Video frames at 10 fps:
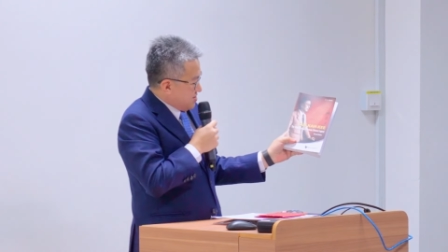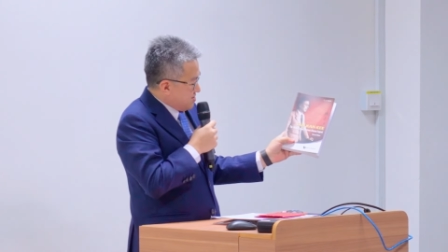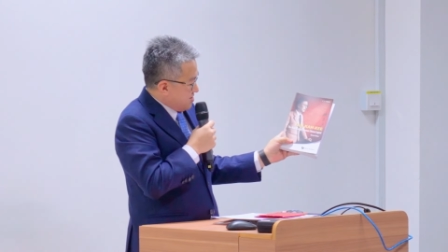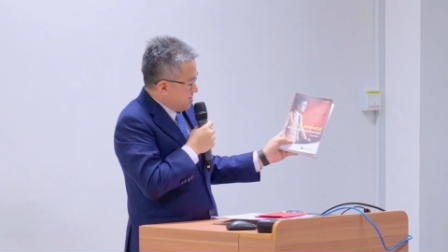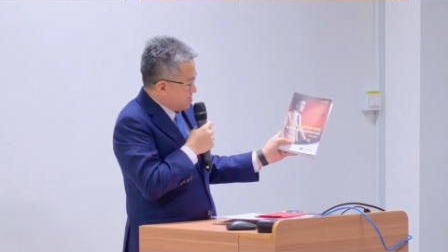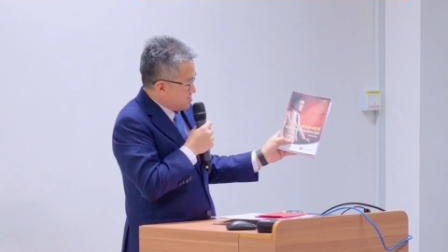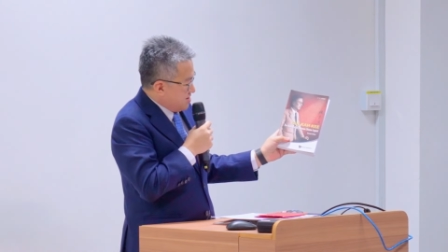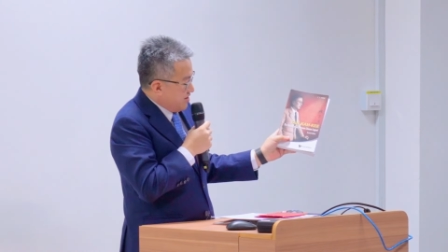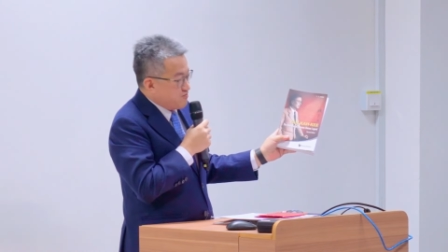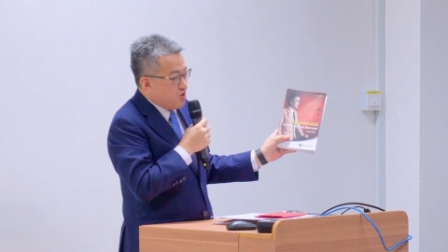这个
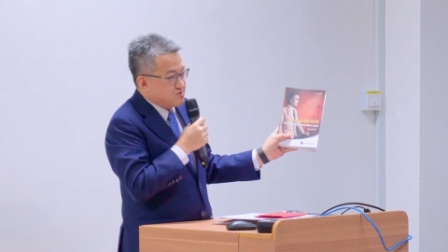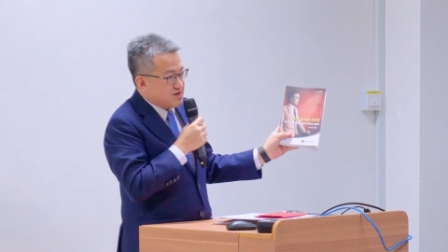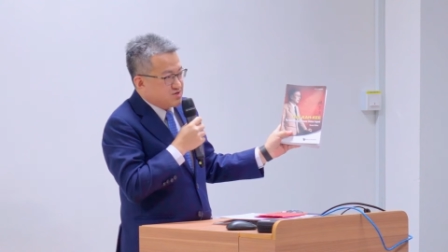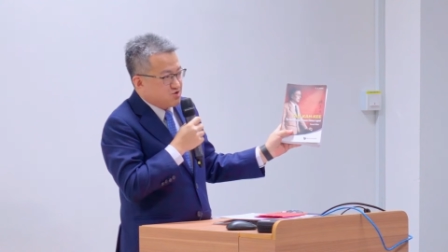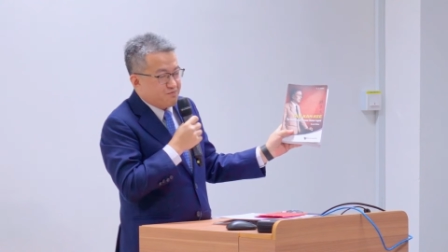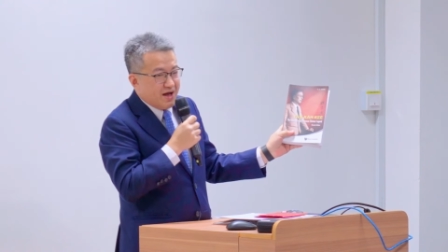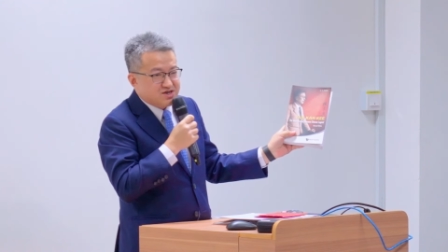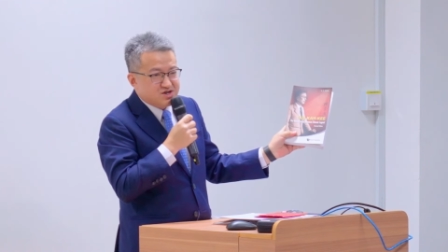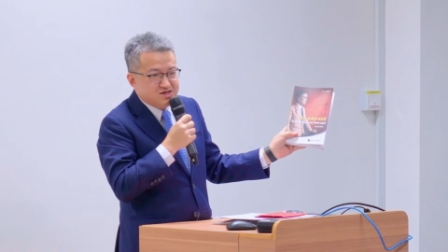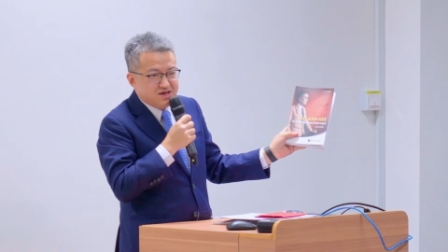C.F. Young 在一九八
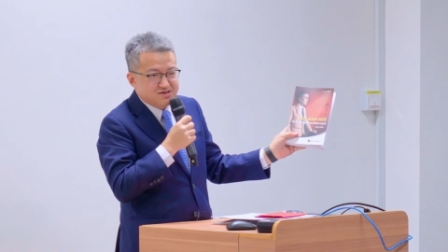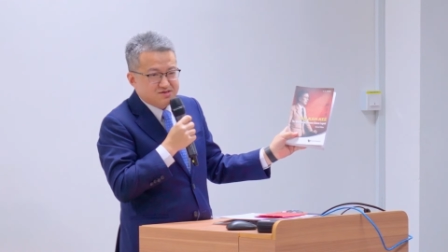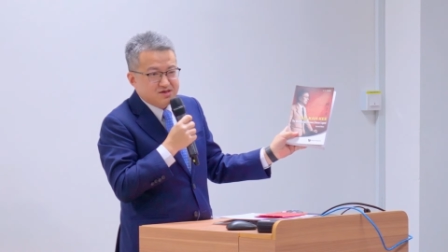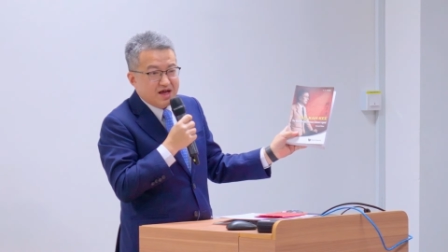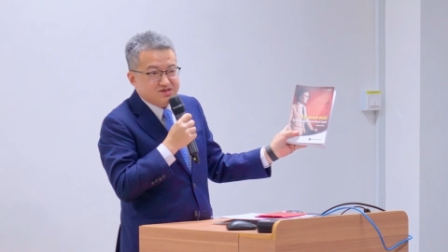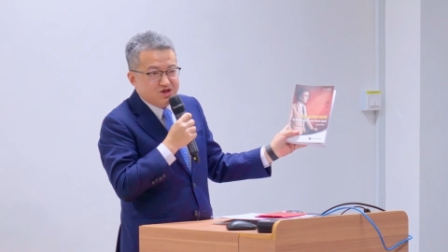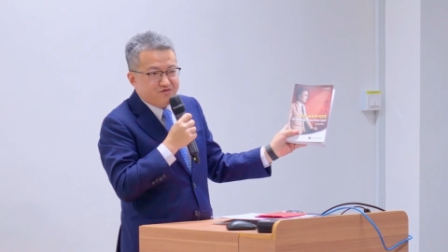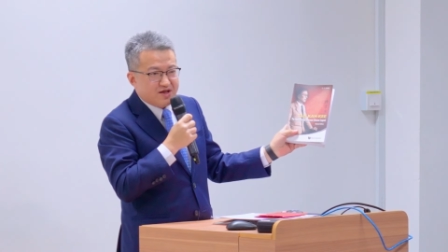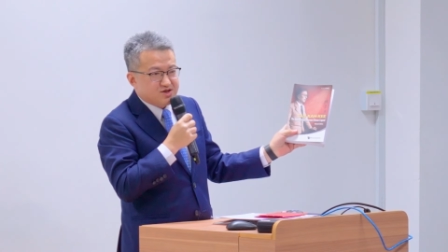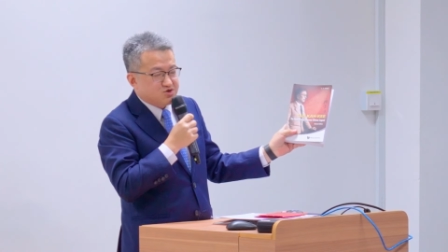七年，杨进
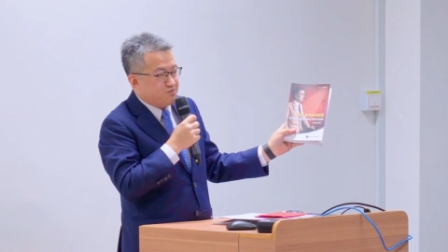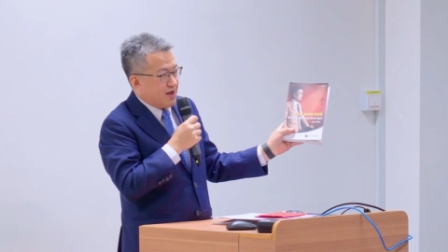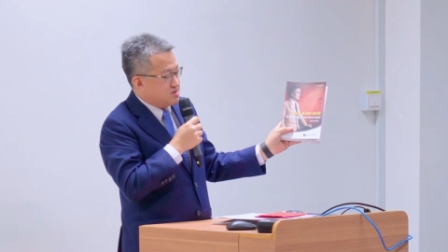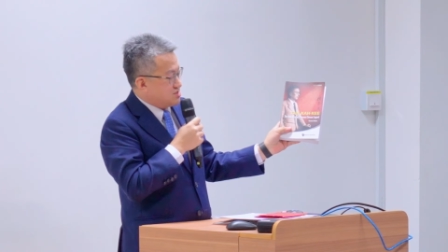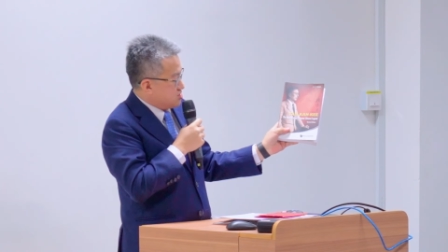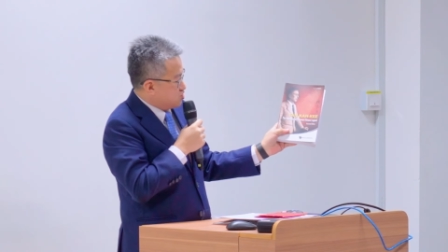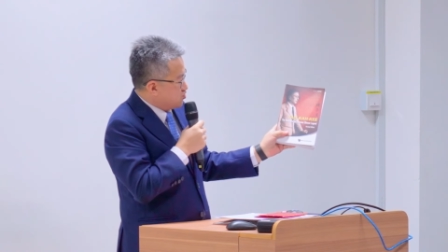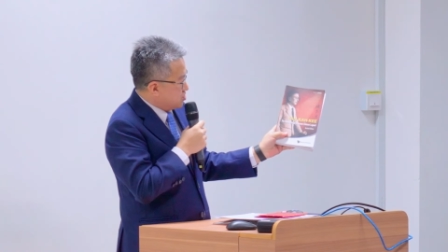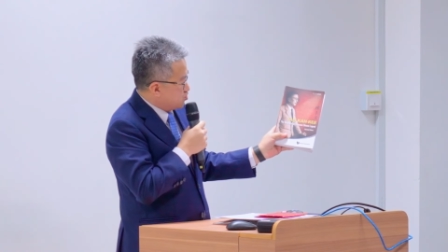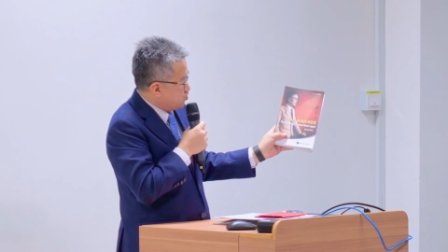发在一九八七年
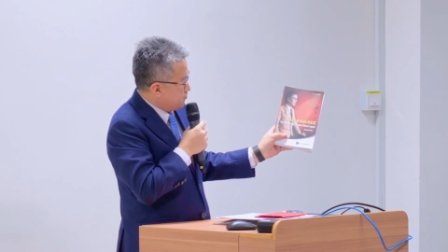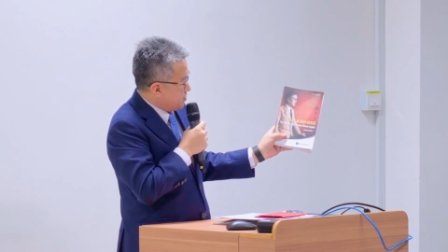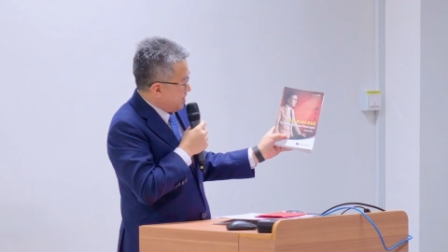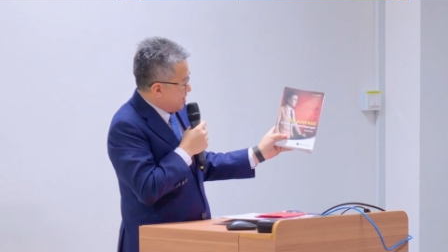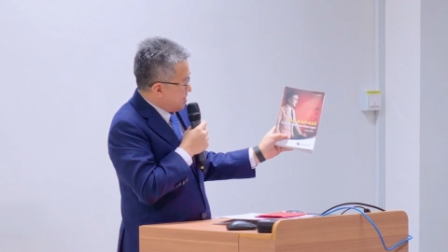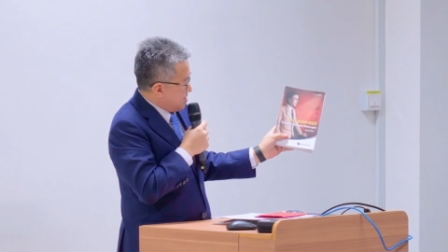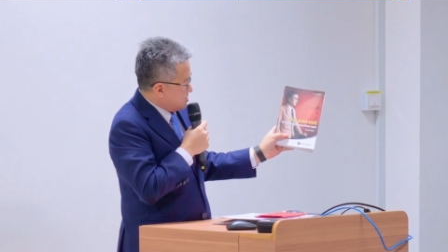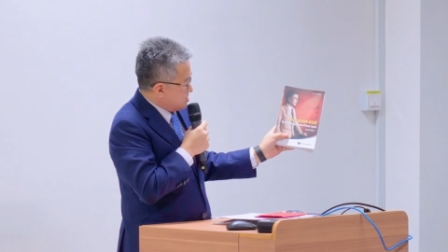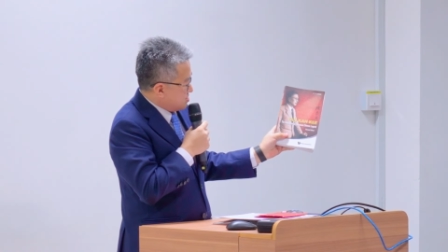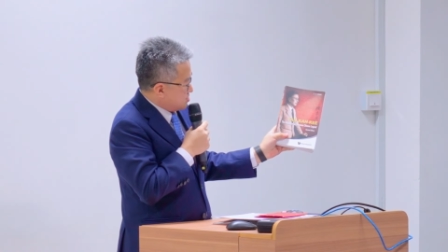出的书，他
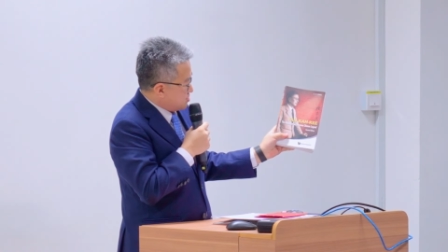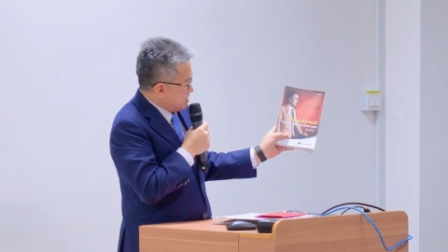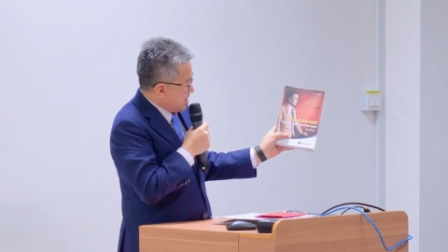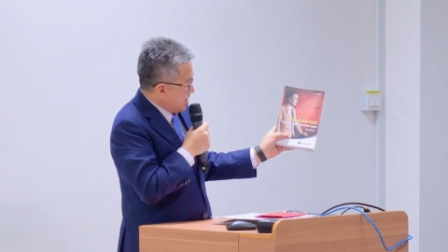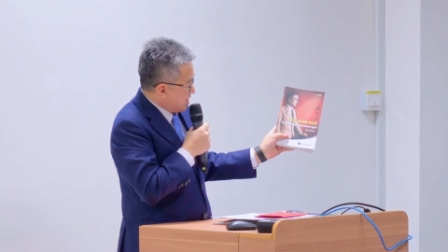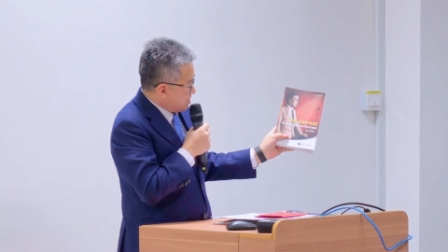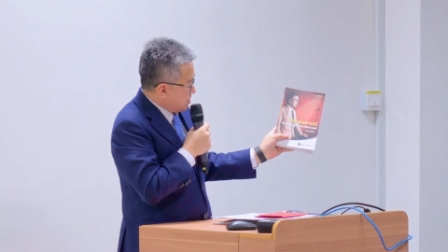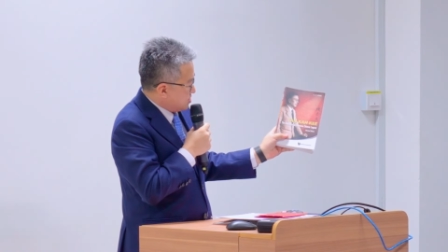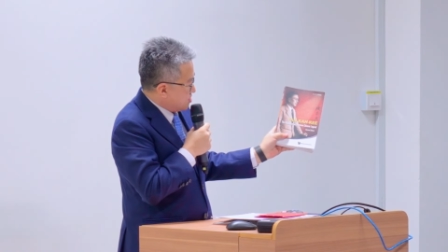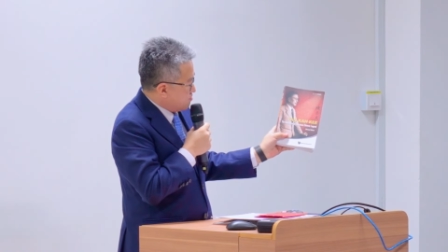这个 d u n g a n
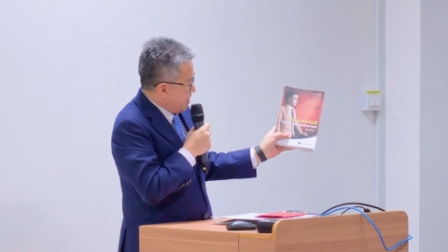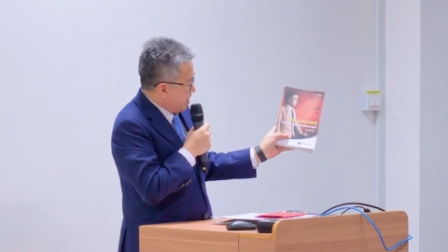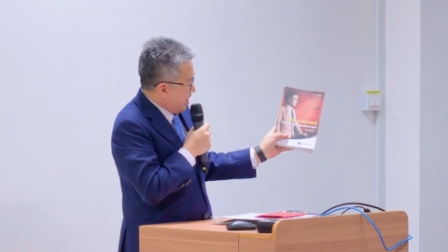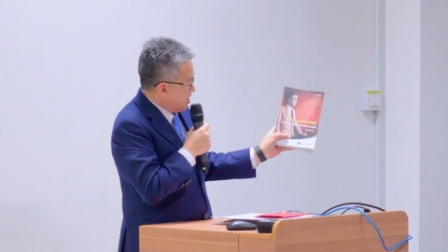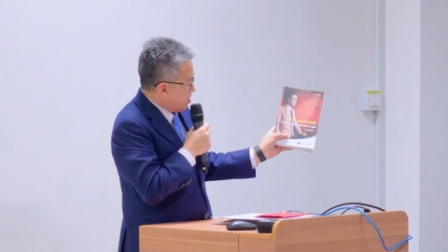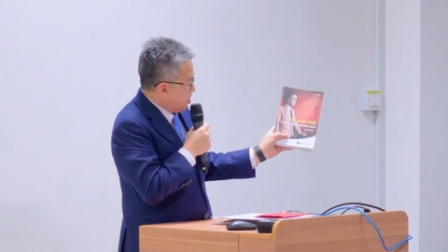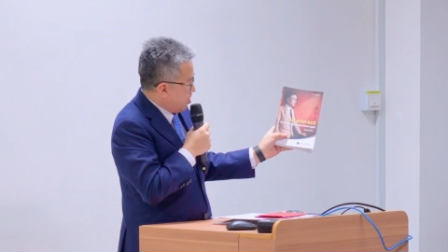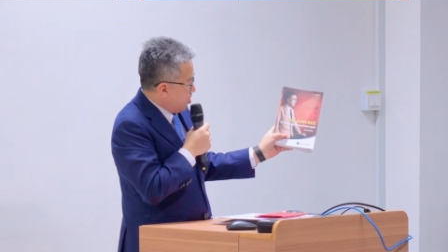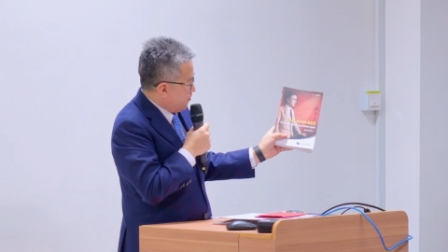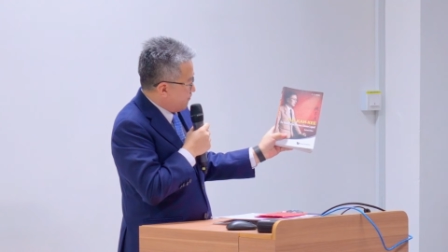i The Making
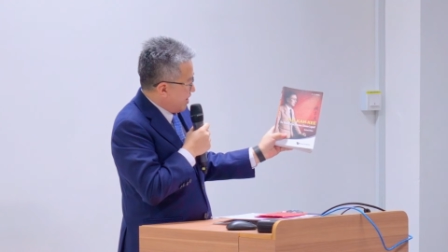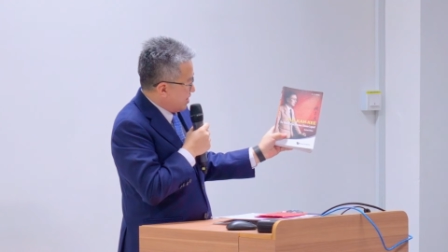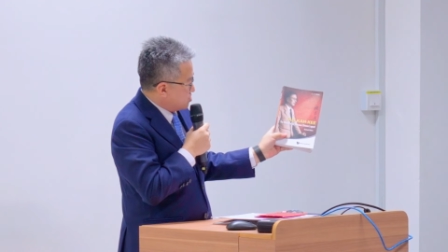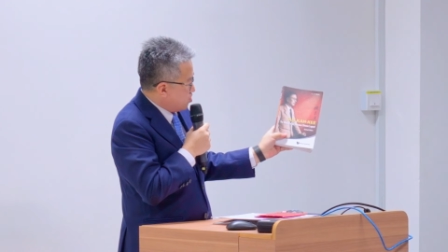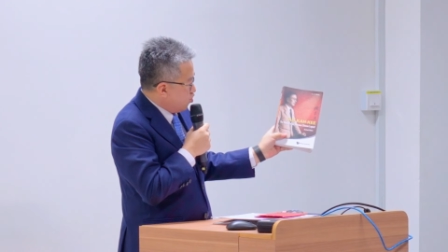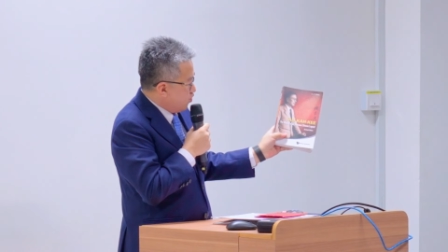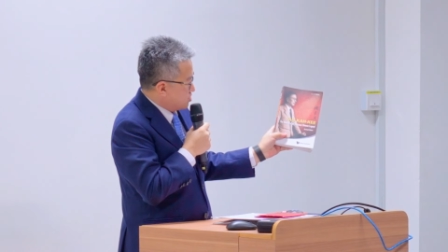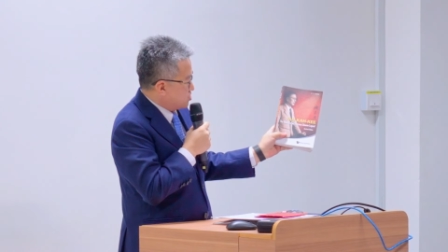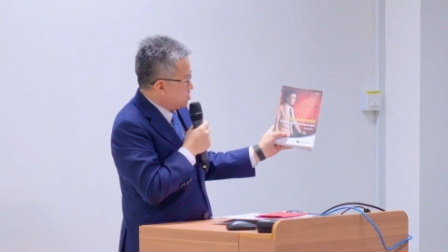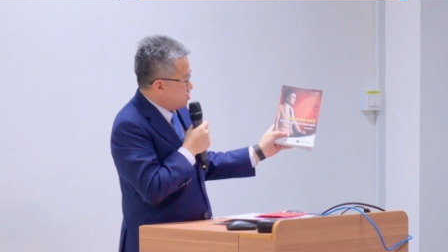of an
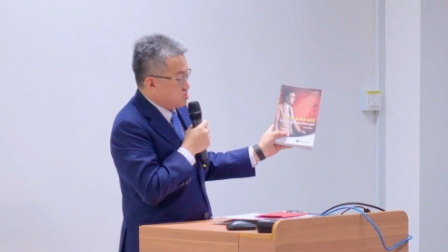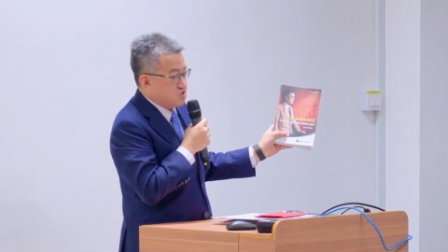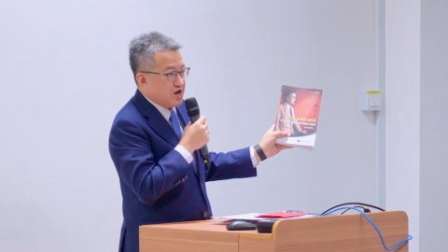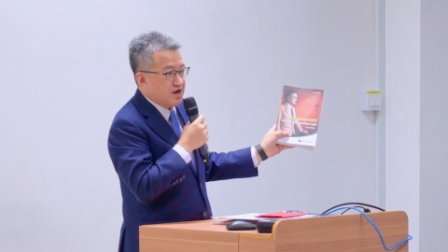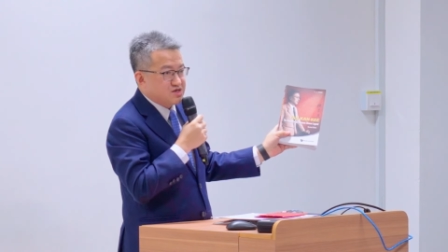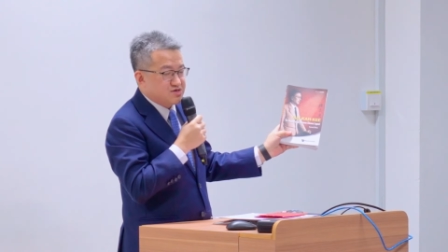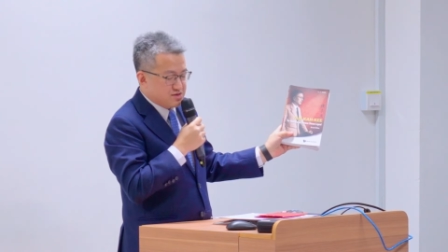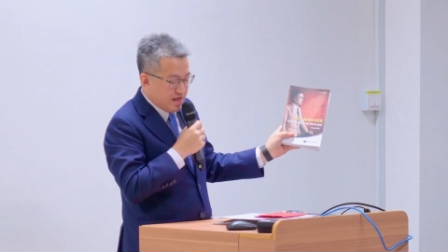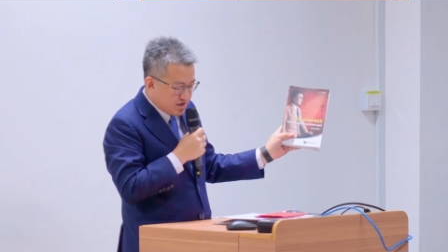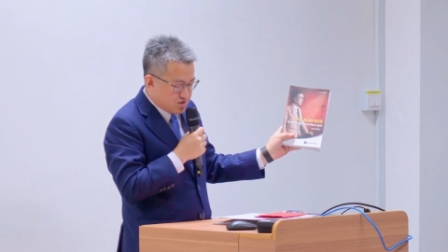Overseas Chinese
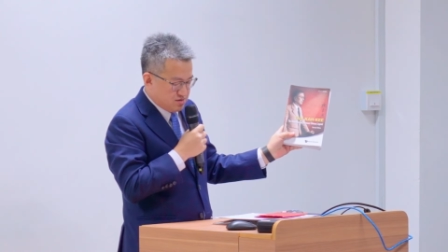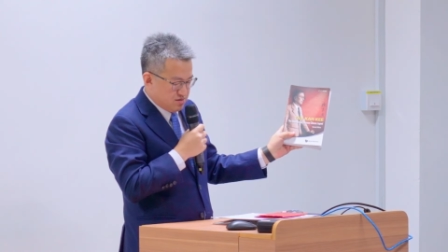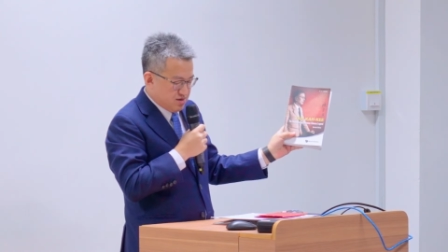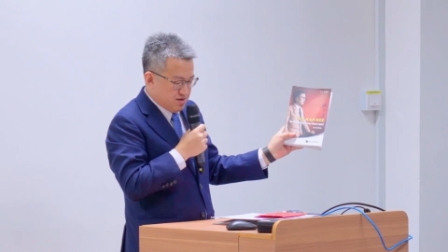Legend。